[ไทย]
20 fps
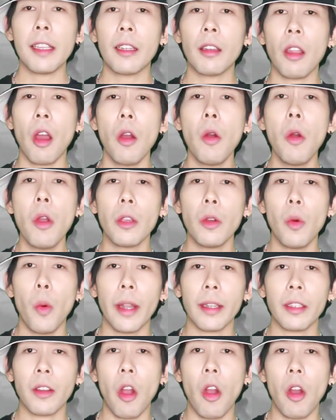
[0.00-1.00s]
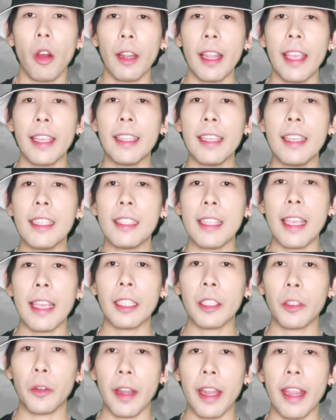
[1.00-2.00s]
กรีดร้องห่วยหวนของเลดี้เจ
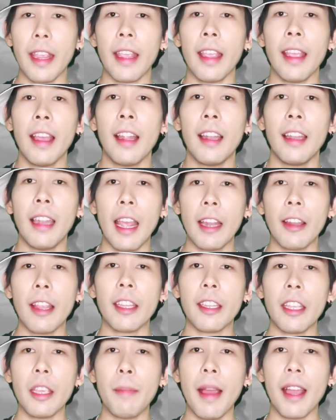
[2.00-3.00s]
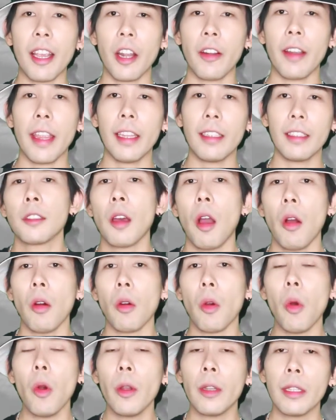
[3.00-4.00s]
นเกรย์และเลดี้มาร์กาเร็ตสอง
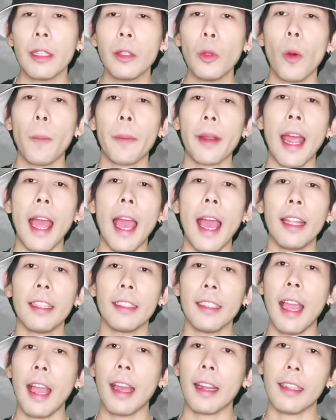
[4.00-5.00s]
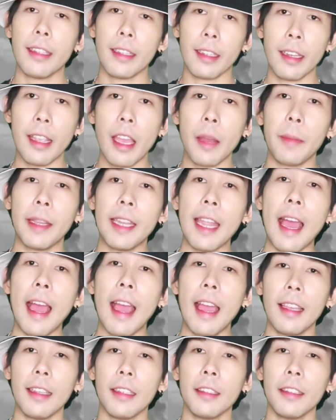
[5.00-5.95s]
คนที่ถูกประหารอย่างหลีกเลี่ยงไม่ได้